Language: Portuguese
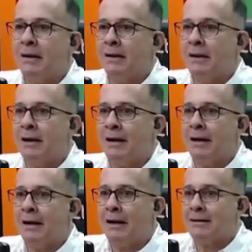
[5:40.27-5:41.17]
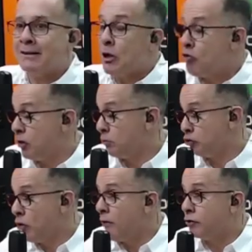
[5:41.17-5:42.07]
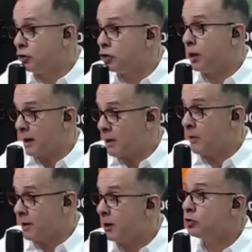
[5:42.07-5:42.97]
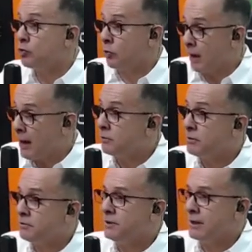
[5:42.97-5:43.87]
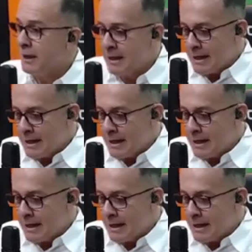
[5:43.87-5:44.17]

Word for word: Ah, tem ônibus novos que chegaram aí articulados, enfim.